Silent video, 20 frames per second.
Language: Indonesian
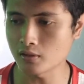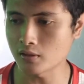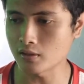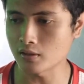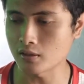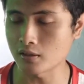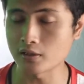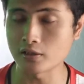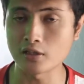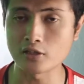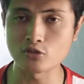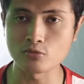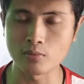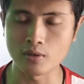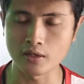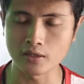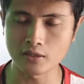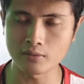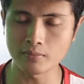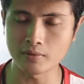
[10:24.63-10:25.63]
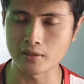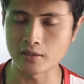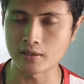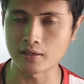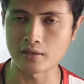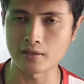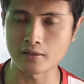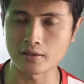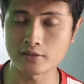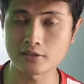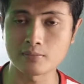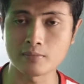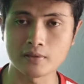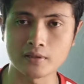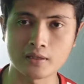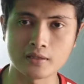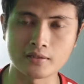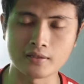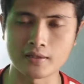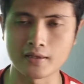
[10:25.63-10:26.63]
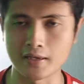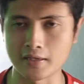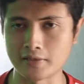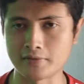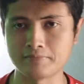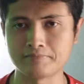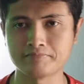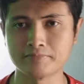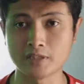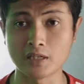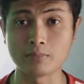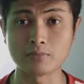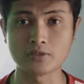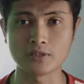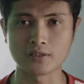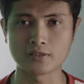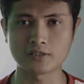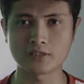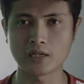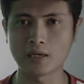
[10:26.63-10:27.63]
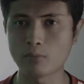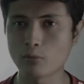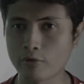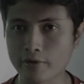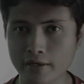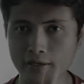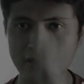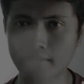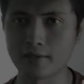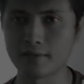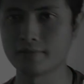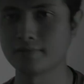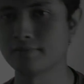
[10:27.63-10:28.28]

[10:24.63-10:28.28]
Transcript: Eh, kita jumpa lagi pada kesempatan yang lain. Salam sehat, salam olahraga.